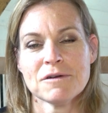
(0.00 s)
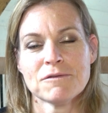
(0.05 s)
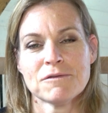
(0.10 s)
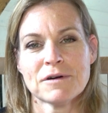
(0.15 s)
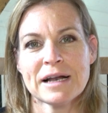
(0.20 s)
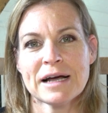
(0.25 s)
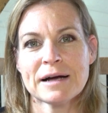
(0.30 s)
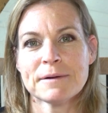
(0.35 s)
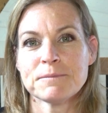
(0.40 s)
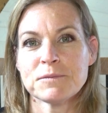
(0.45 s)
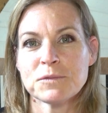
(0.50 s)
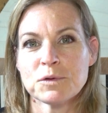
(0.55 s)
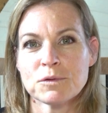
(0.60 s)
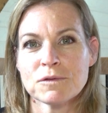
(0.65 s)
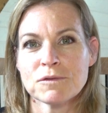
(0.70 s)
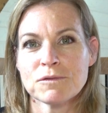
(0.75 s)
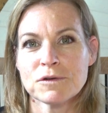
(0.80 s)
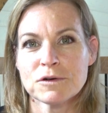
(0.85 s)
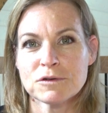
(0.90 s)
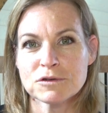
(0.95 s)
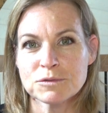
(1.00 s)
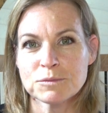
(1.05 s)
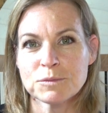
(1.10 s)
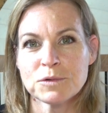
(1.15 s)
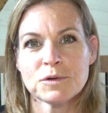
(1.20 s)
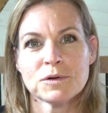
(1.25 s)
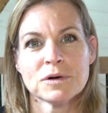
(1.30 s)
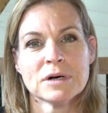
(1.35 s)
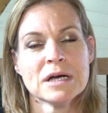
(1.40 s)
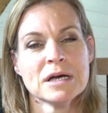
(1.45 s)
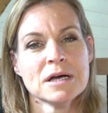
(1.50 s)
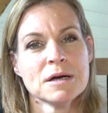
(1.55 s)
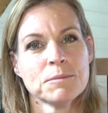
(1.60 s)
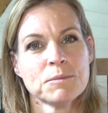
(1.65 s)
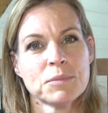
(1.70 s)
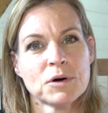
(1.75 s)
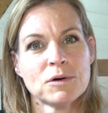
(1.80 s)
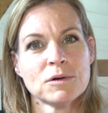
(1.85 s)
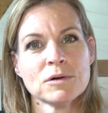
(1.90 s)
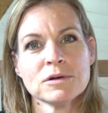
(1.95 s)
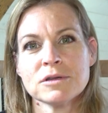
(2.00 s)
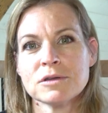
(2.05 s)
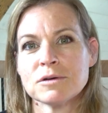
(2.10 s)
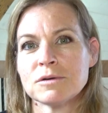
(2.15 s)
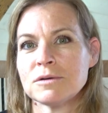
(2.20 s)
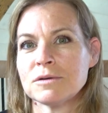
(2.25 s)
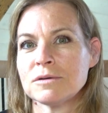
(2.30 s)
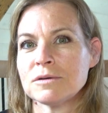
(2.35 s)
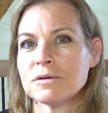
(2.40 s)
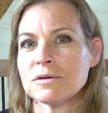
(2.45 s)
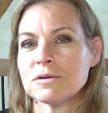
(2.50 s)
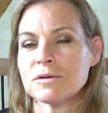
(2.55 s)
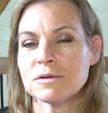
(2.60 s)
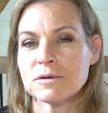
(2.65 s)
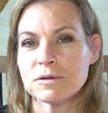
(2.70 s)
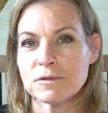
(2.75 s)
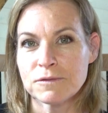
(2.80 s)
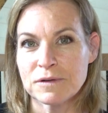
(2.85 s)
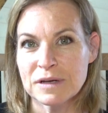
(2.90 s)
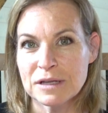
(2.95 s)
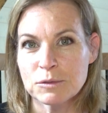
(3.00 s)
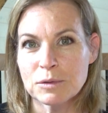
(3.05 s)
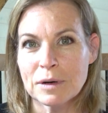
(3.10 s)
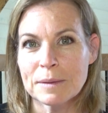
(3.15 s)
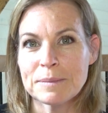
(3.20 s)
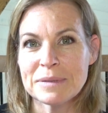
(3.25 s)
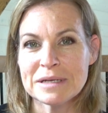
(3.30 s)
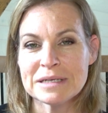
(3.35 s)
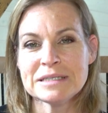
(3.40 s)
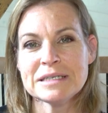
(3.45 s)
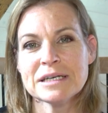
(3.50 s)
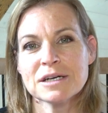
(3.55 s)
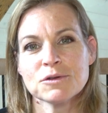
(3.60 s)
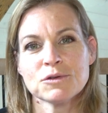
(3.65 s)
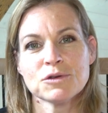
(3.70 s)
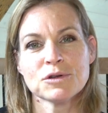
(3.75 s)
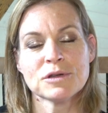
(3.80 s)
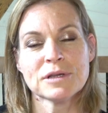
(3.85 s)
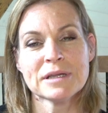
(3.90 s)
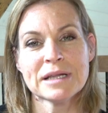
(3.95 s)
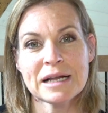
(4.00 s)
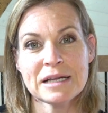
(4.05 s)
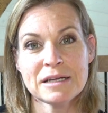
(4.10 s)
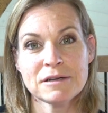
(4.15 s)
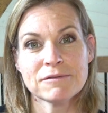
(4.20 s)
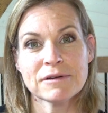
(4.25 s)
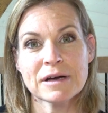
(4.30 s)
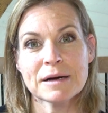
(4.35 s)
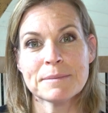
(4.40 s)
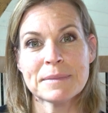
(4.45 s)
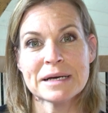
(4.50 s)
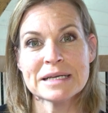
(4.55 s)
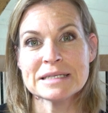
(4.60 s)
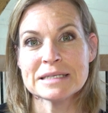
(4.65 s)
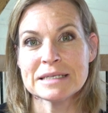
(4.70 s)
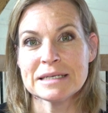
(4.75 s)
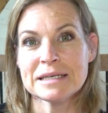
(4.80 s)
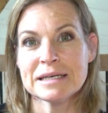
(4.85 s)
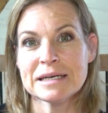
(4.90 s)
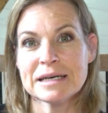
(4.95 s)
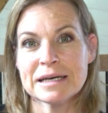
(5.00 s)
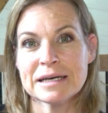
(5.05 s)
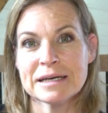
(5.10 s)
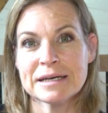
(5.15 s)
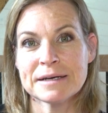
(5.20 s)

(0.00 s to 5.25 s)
Voilà, donc franchement, prends le temps, fais-toi plaisir d'aller te faire masser